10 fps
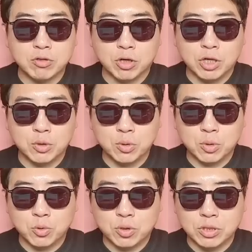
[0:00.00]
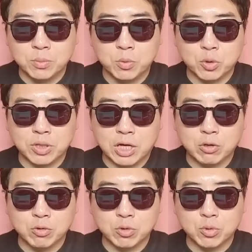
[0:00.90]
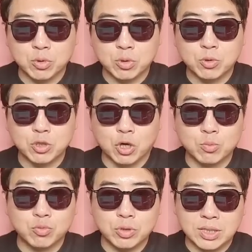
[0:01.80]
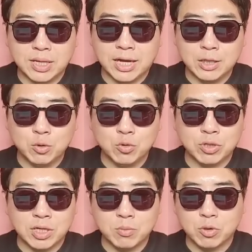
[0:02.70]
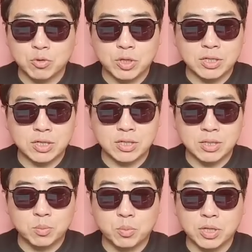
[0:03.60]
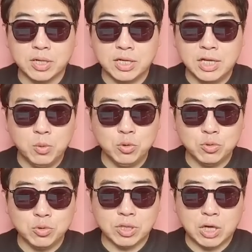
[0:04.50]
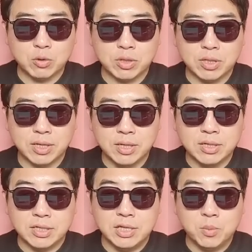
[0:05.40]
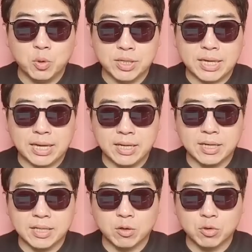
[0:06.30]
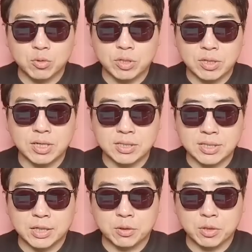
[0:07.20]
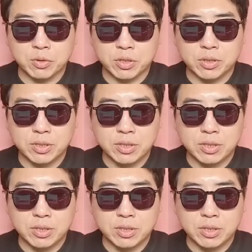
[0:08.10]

여의도 뭐 음모론 나오고 또 뭐 영부인의 한동훈의 뭐 최근에는 보니까 일본도 여기 나오던데 일본의 계략이다 어쩌고 이렇게까지 가더라고요.